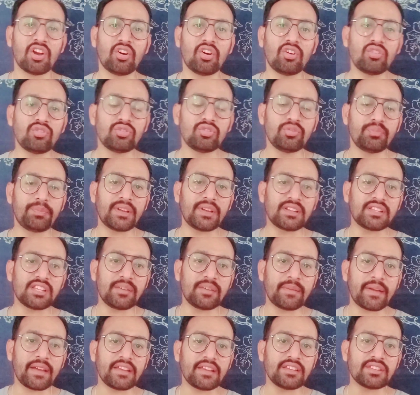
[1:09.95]
और ऊपर
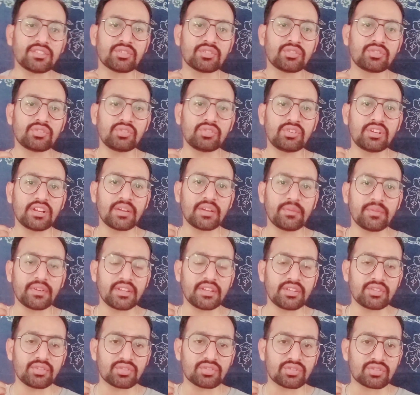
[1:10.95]
से भाई सोनू निगम
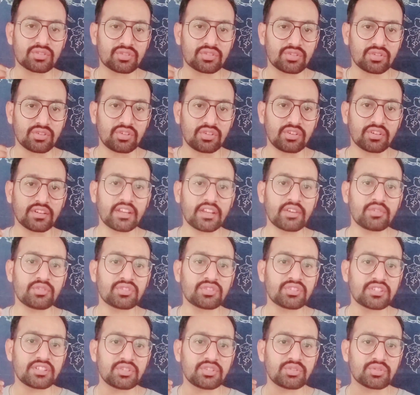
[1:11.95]
के जो सॉन्ग है
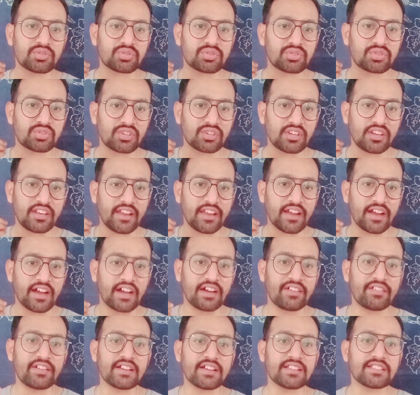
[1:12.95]
उसकी जो सुरीली
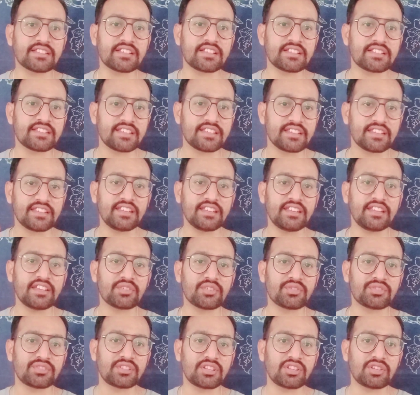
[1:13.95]
आवाज़ है सिंगिंग है
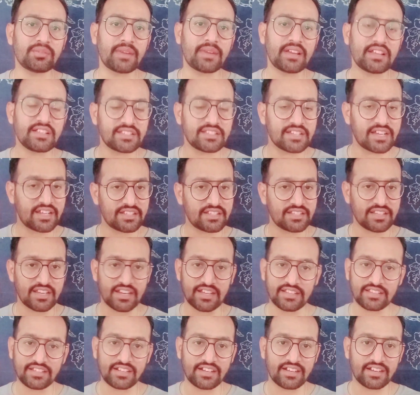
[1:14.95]
उसने तो भाई चार
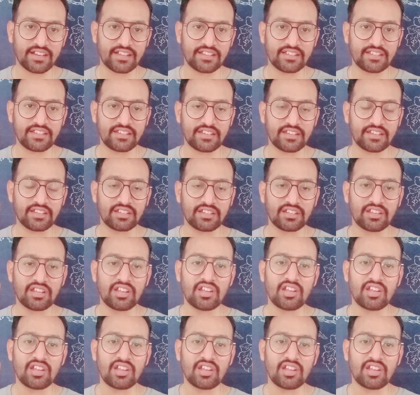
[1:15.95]
चांद ही लगा दी है